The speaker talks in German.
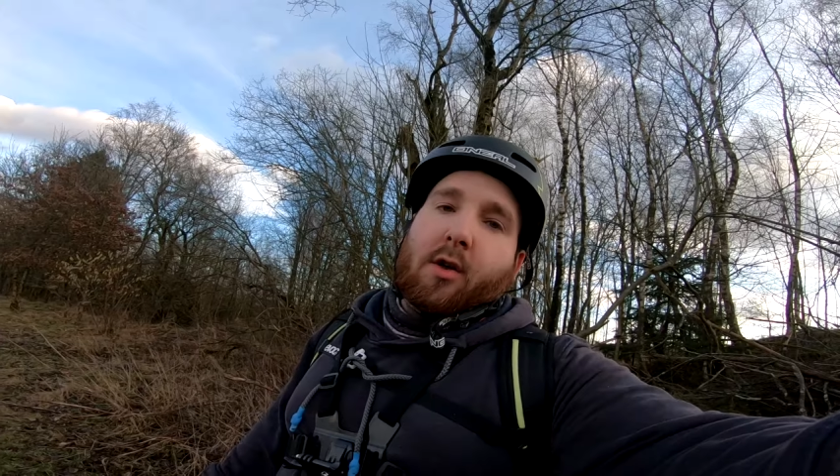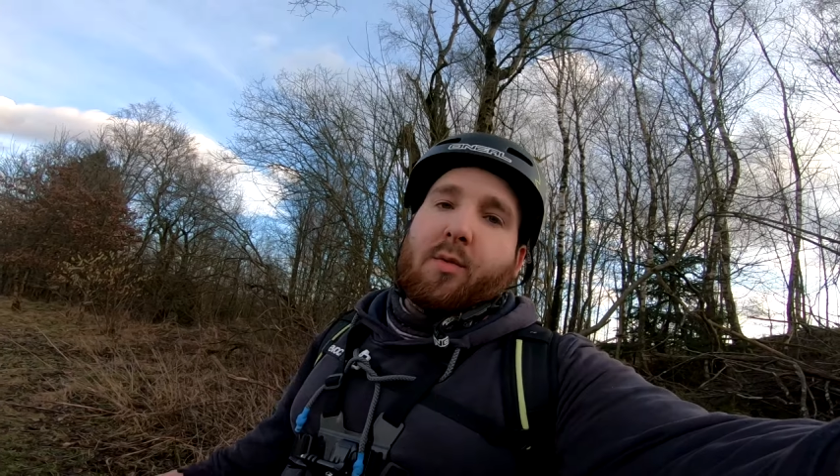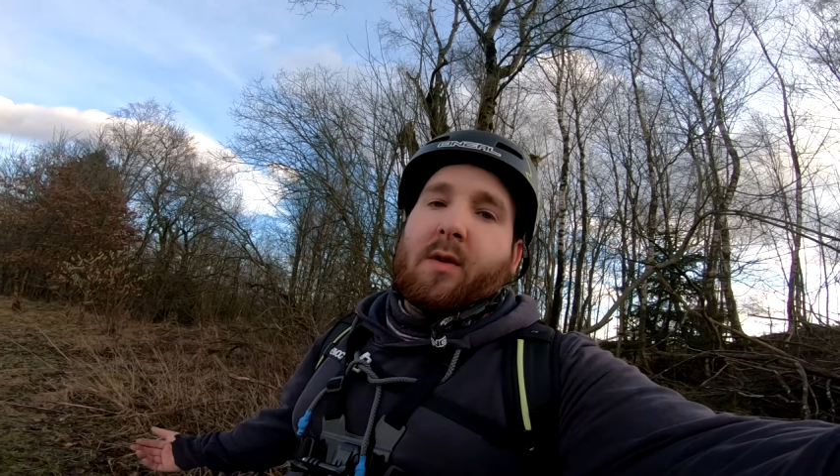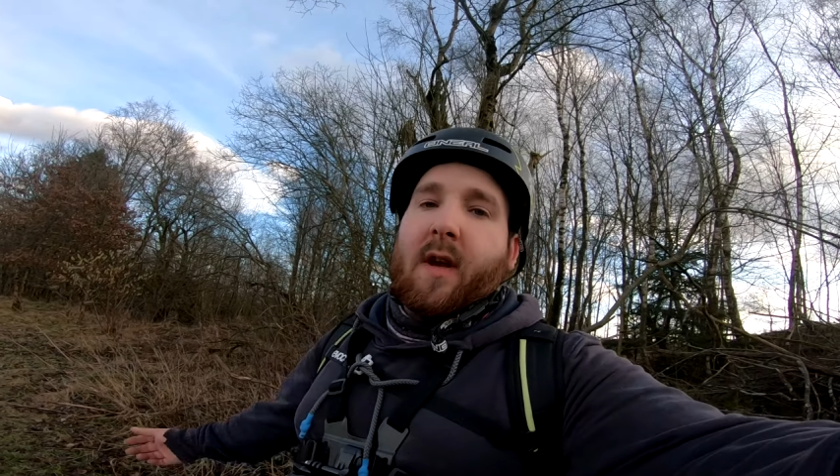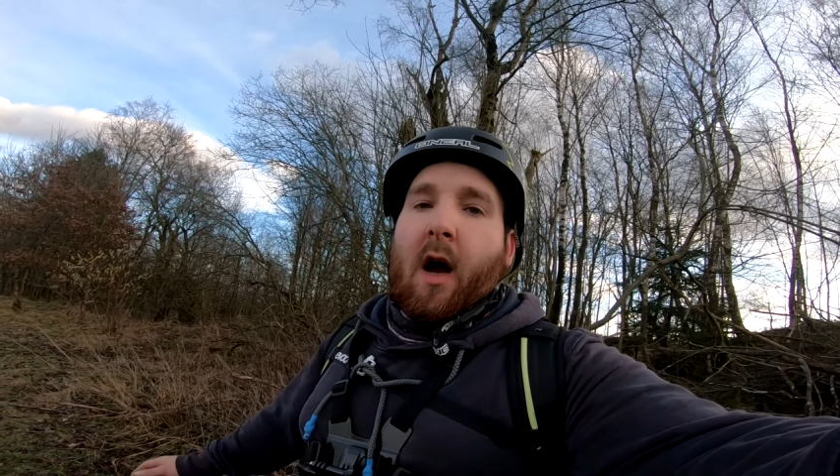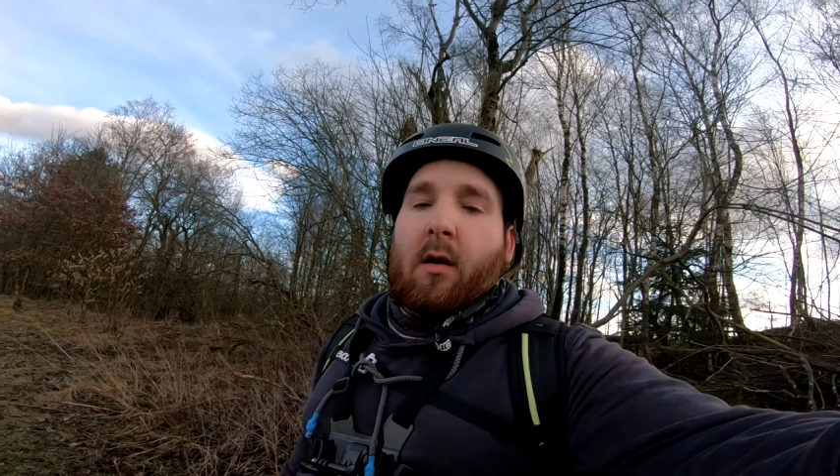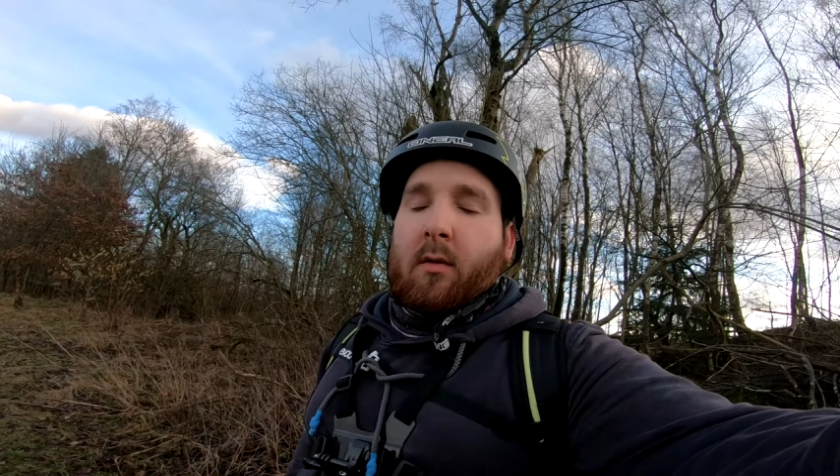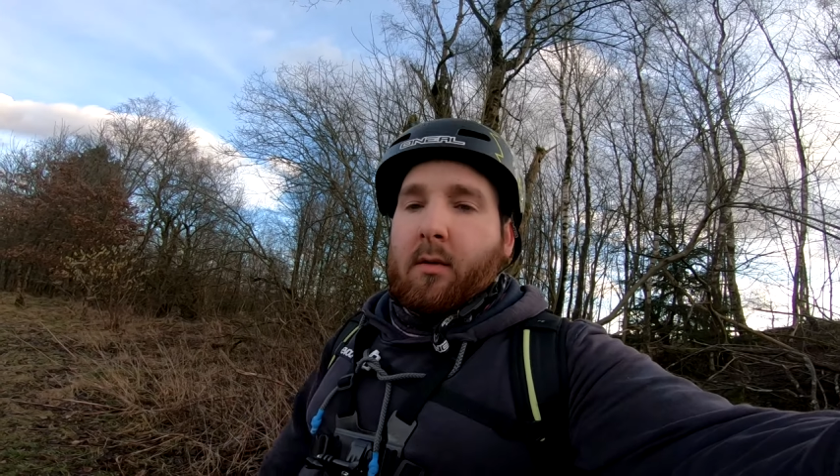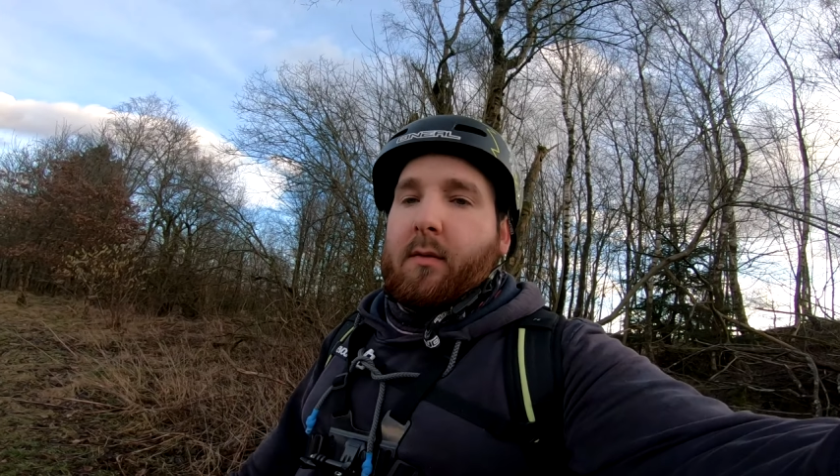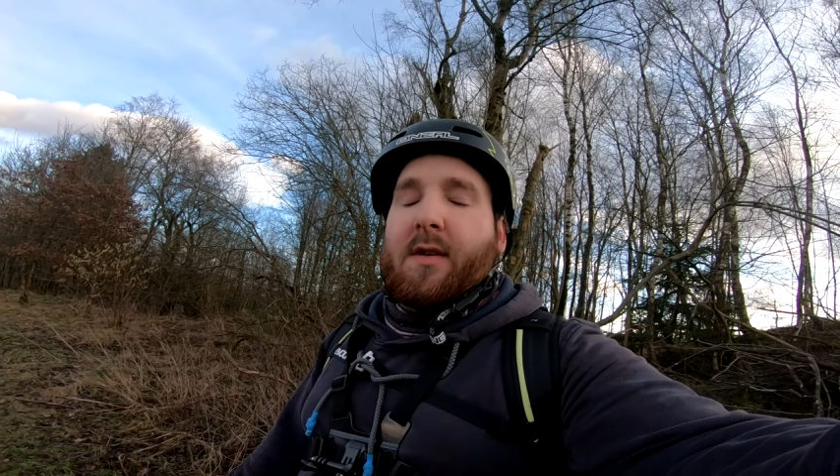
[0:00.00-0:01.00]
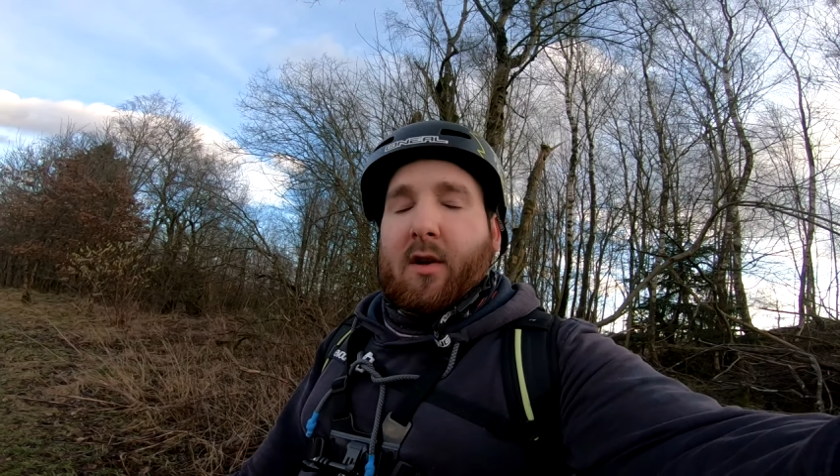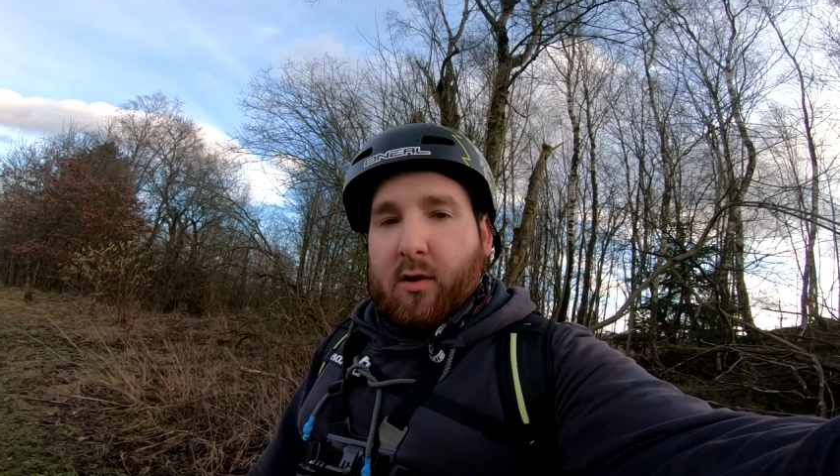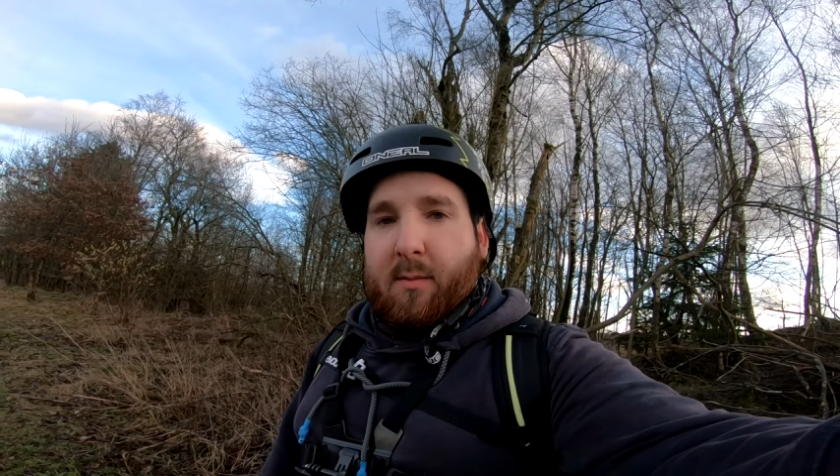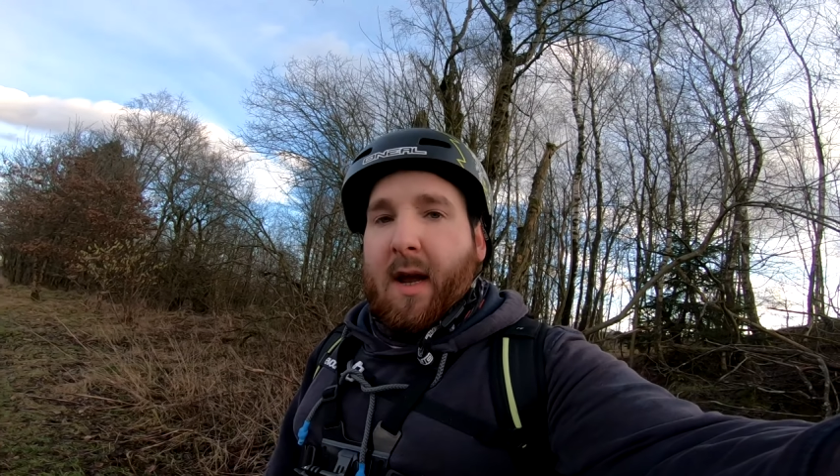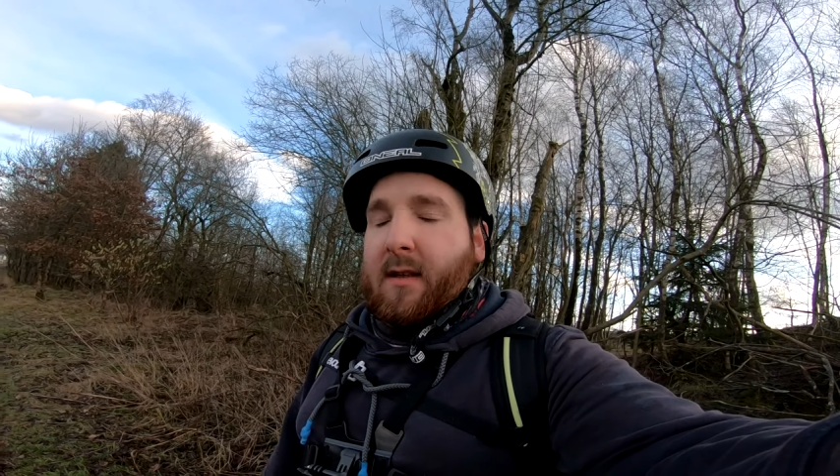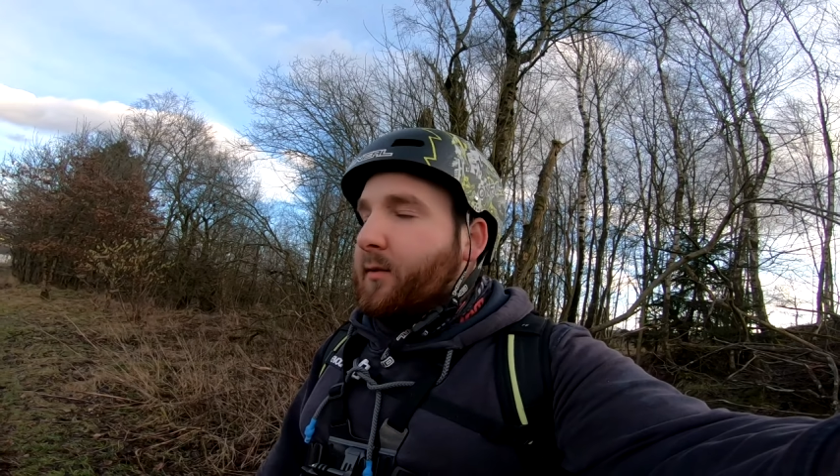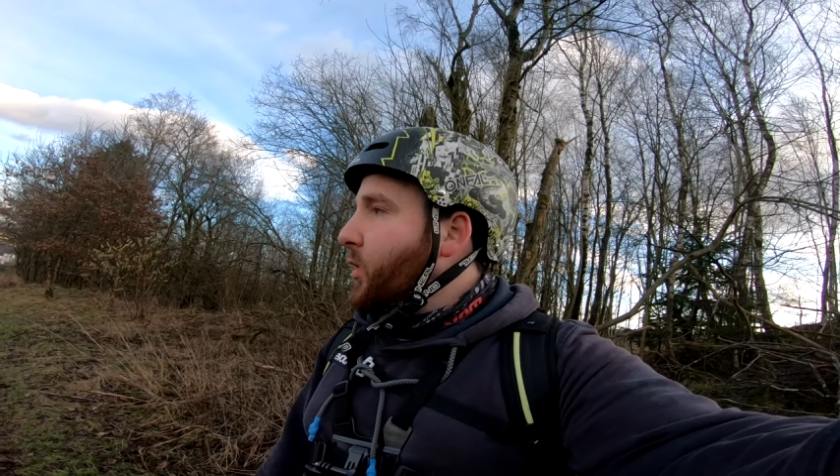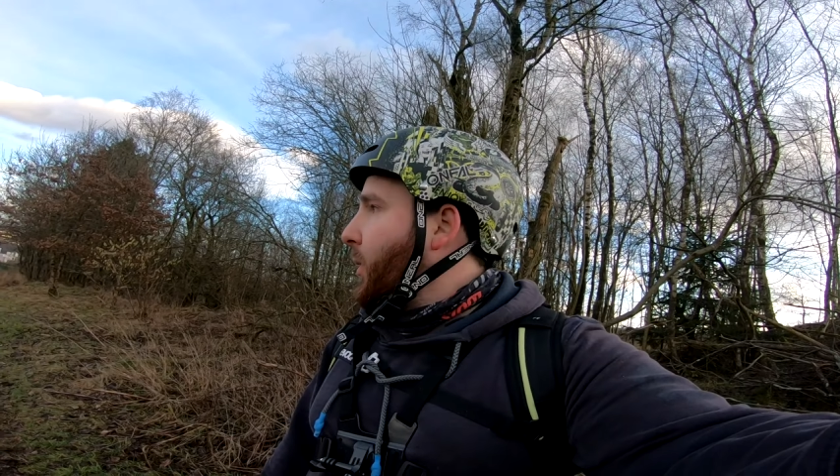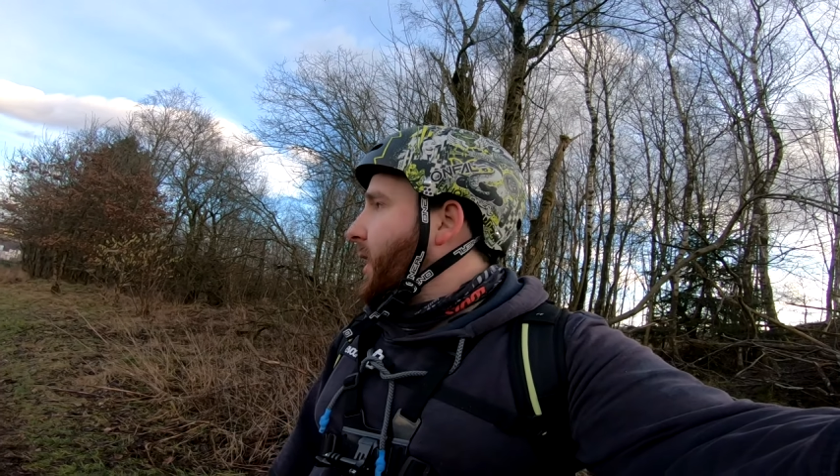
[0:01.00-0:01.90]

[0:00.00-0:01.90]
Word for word: ich würde sagen, wir sehen uns im nächsten Video,